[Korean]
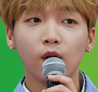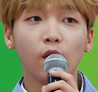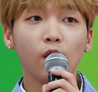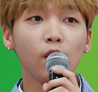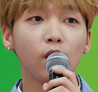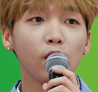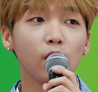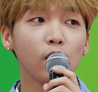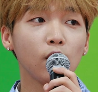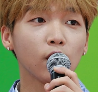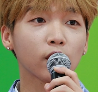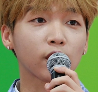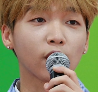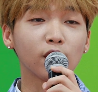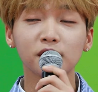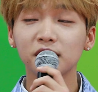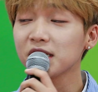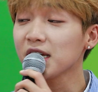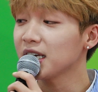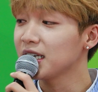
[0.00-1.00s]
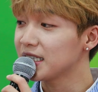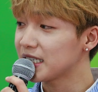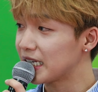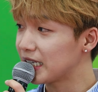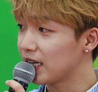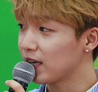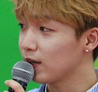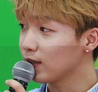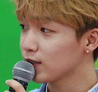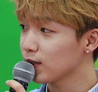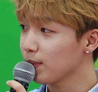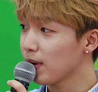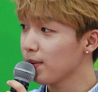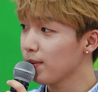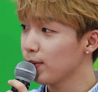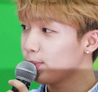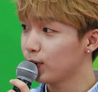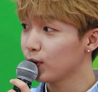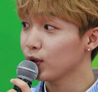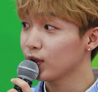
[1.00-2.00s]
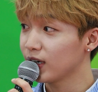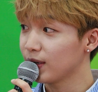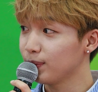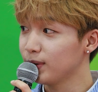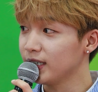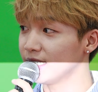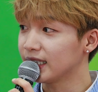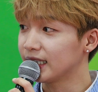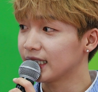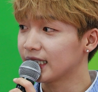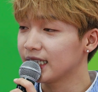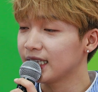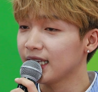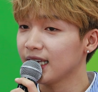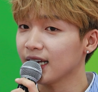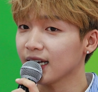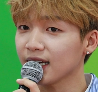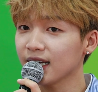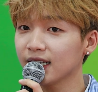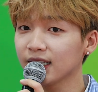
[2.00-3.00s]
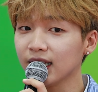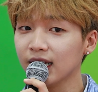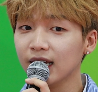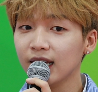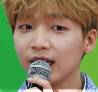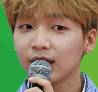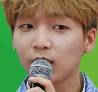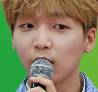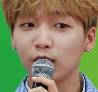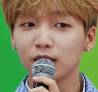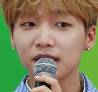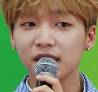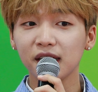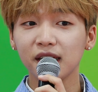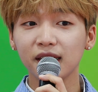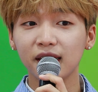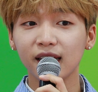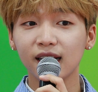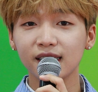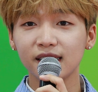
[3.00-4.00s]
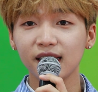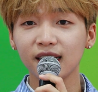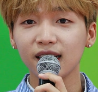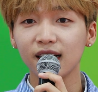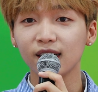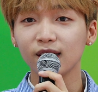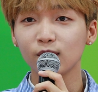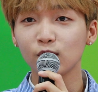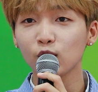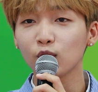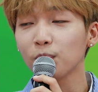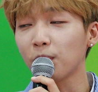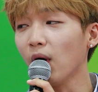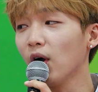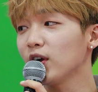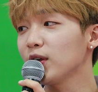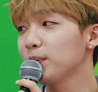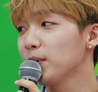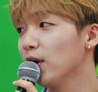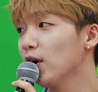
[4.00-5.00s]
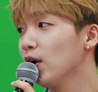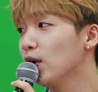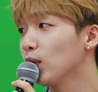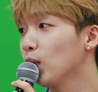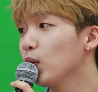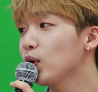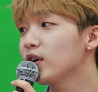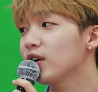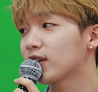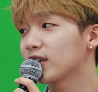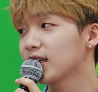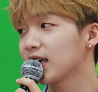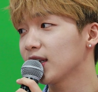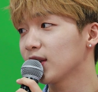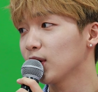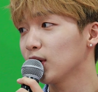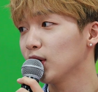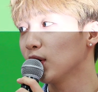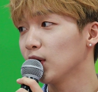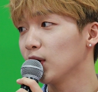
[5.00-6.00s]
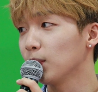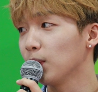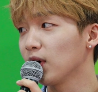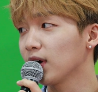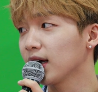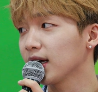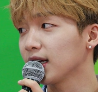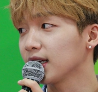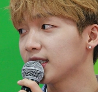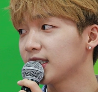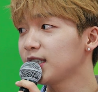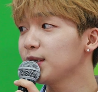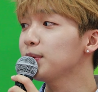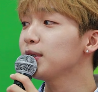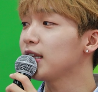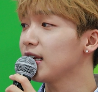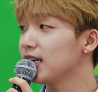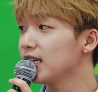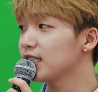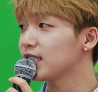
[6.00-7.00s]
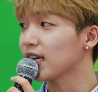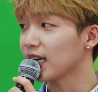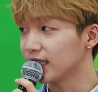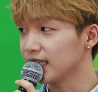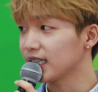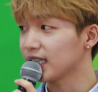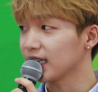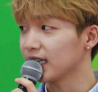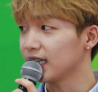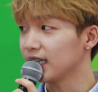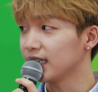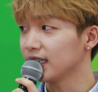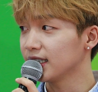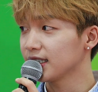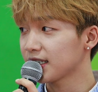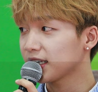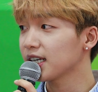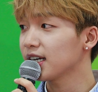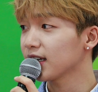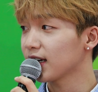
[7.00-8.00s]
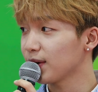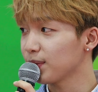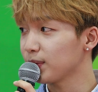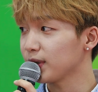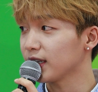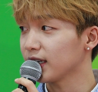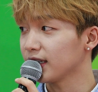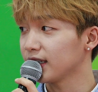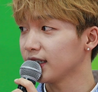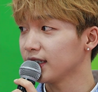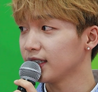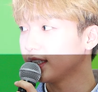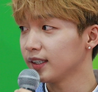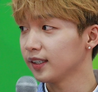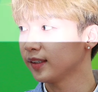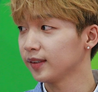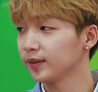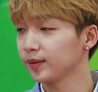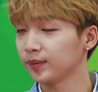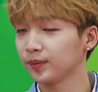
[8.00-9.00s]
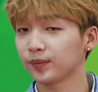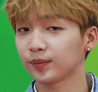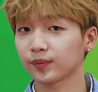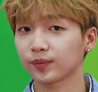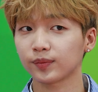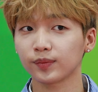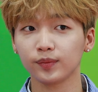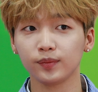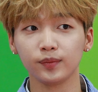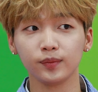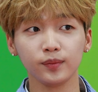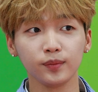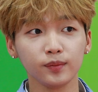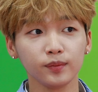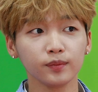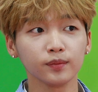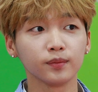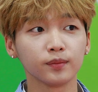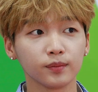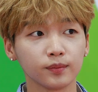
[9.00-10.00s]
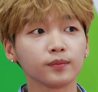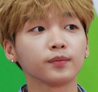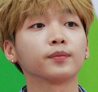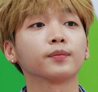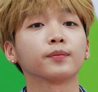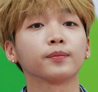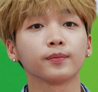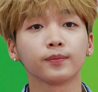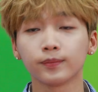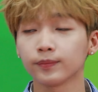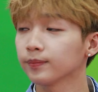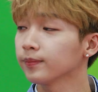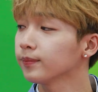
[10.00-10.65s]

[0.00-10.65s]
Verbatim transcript: 어 경쟁이잖아요 서바이벌 프로그램은 네. 근데 약간 경쟁에 대한 생각을 조금 버리면 오히려 네. 그게 더 뭔가 팁이 되지 않을까 아, 생각을 합니다 그러면 오늘 정말 많은 멤버들이